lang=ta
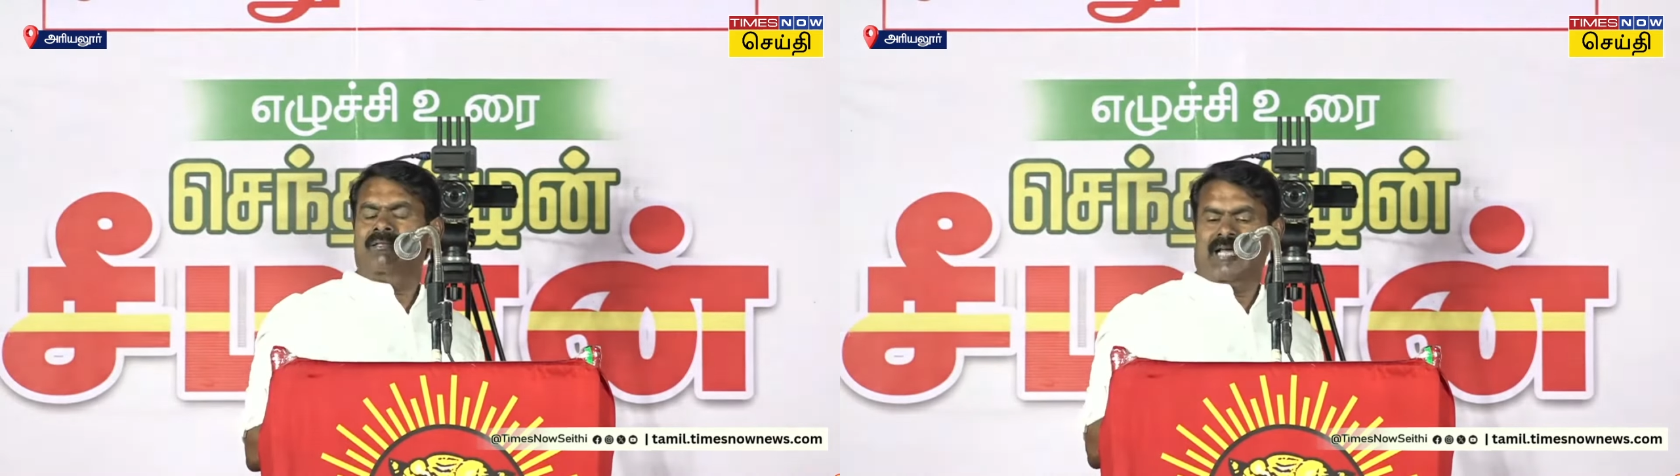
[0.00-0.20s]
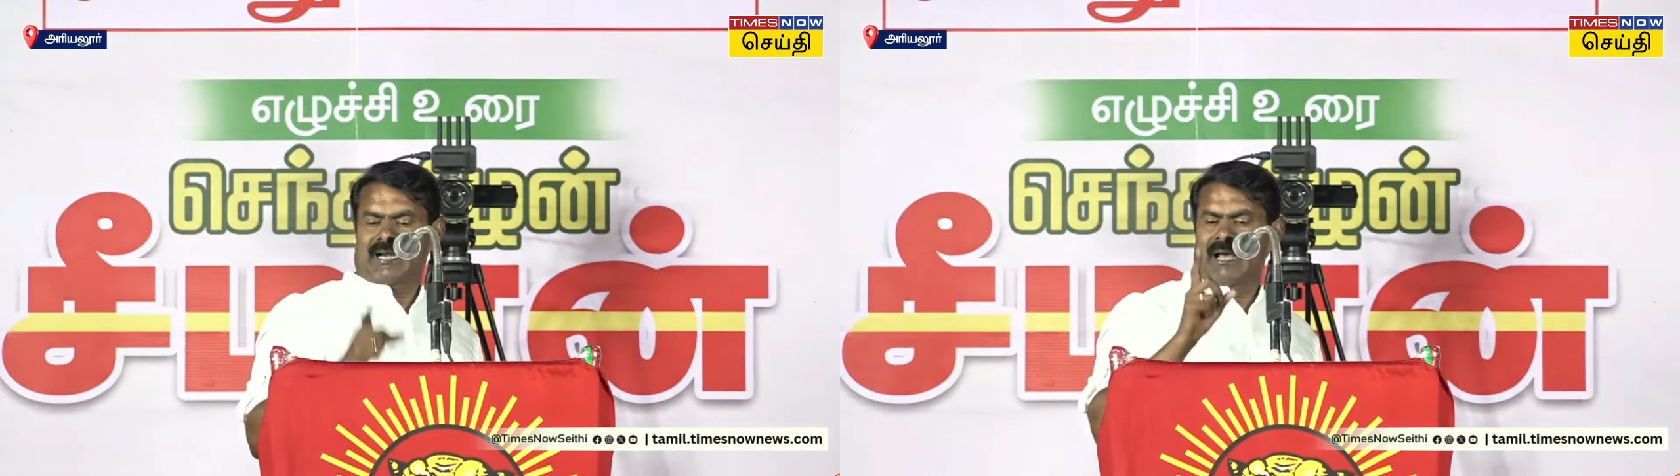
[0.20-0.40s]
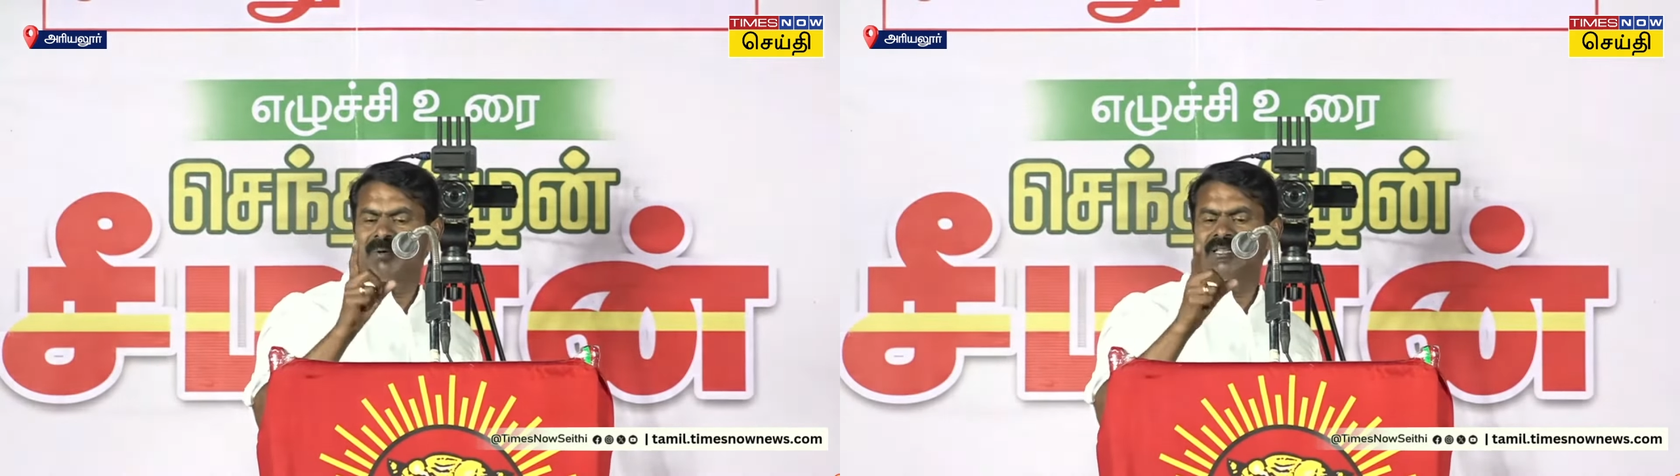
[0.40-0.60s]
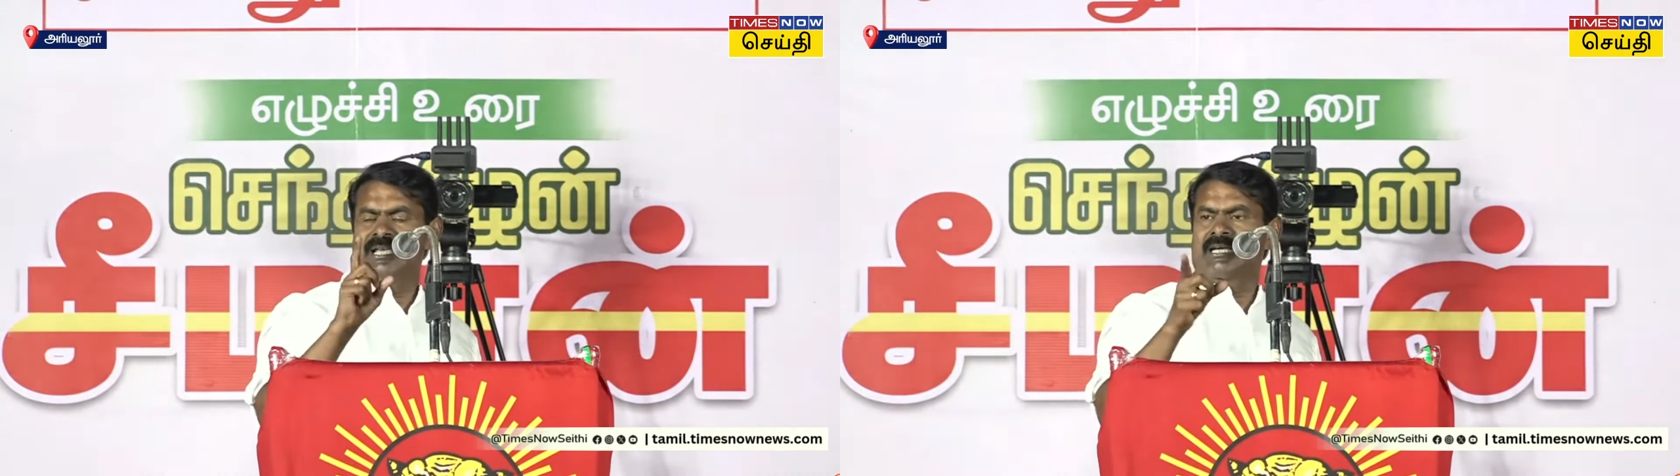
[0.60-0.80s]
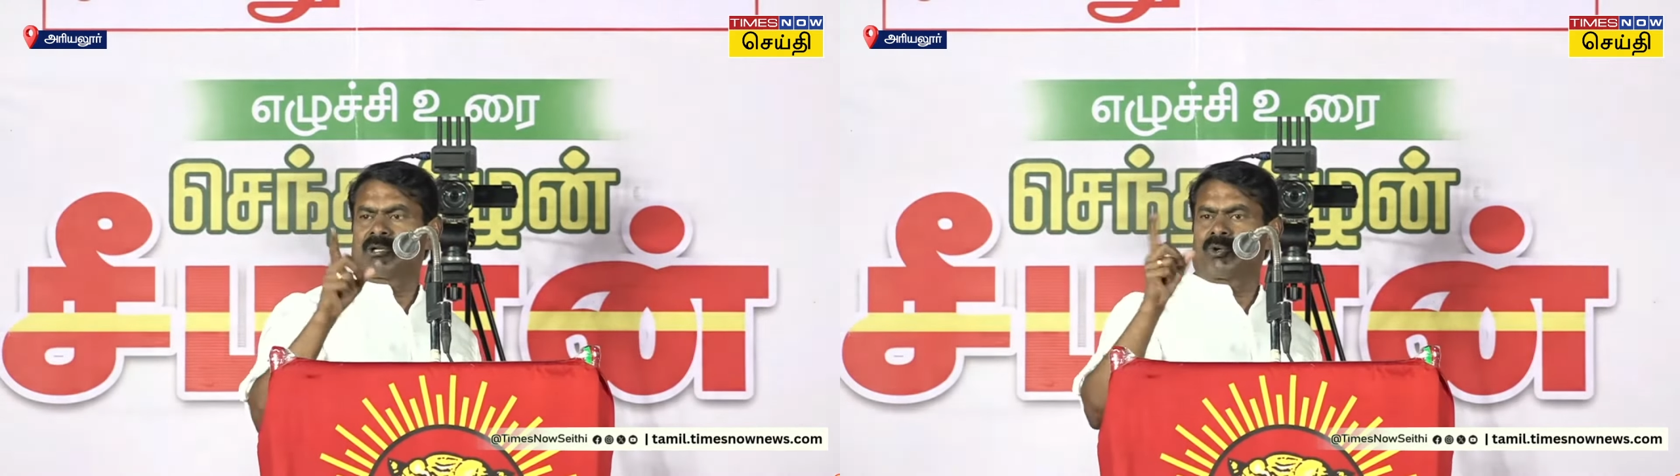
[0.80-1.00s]
தளபதி
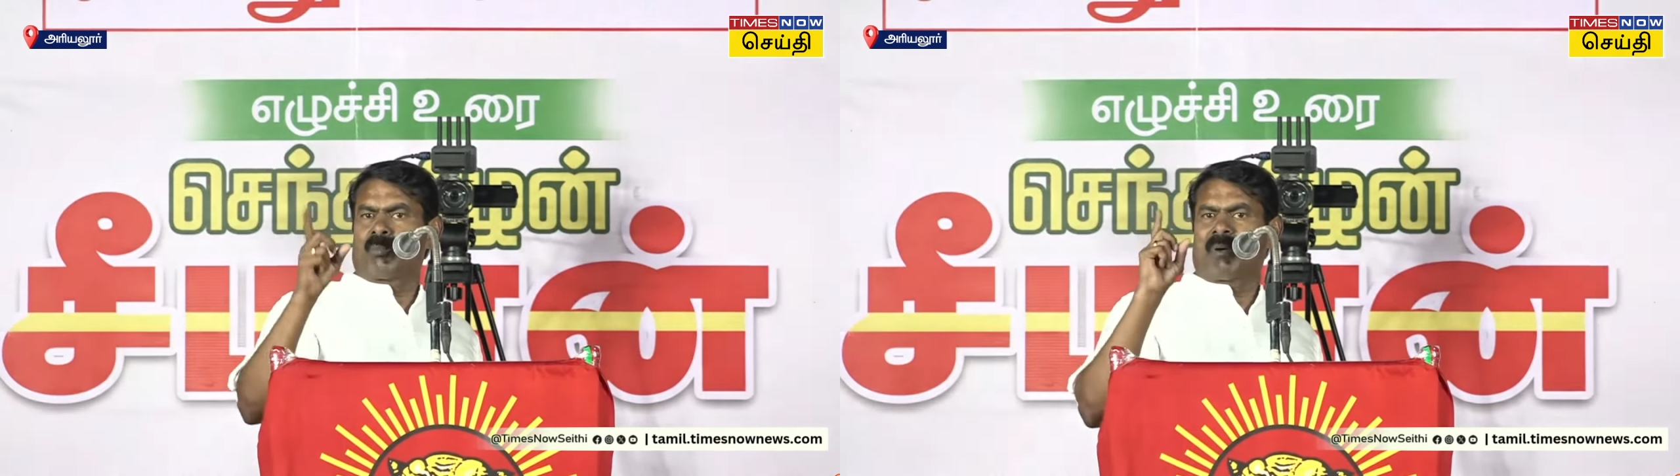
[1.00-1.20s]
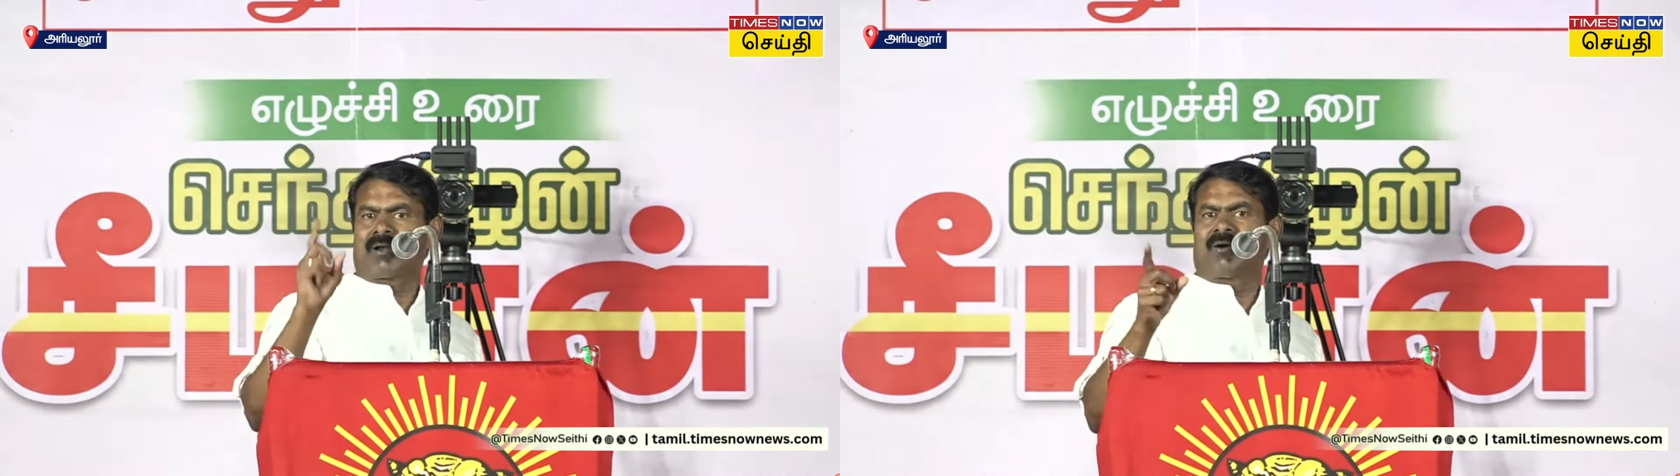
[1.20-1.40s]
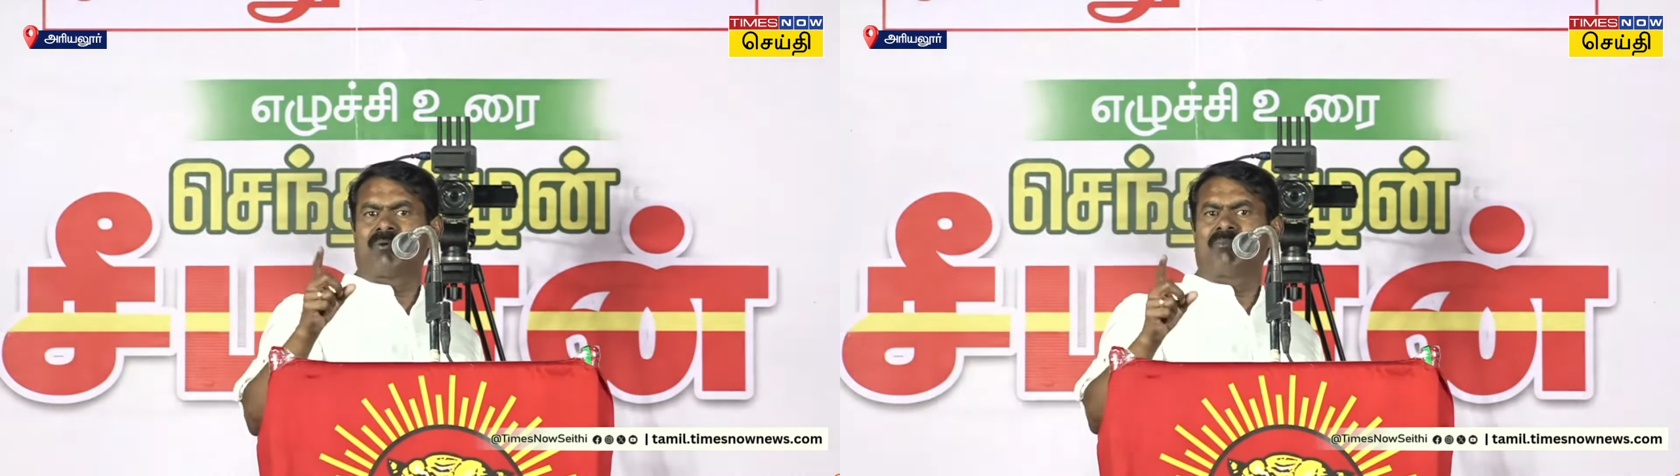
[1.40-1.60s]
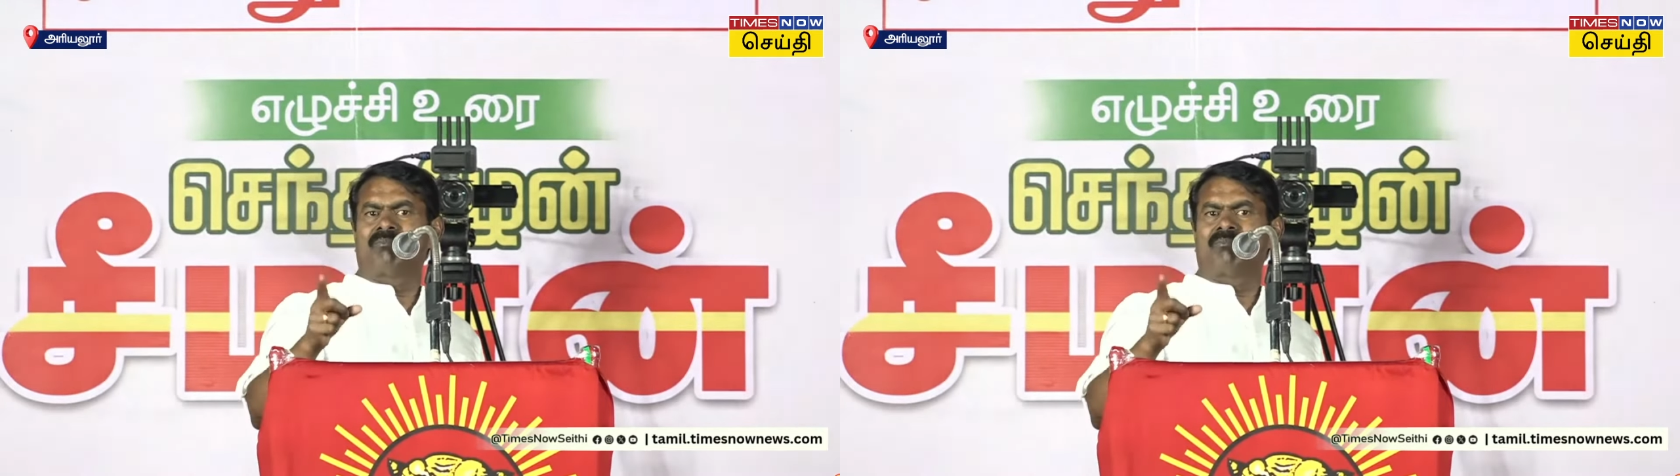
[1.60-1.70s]
என்கிற ஒரு படம்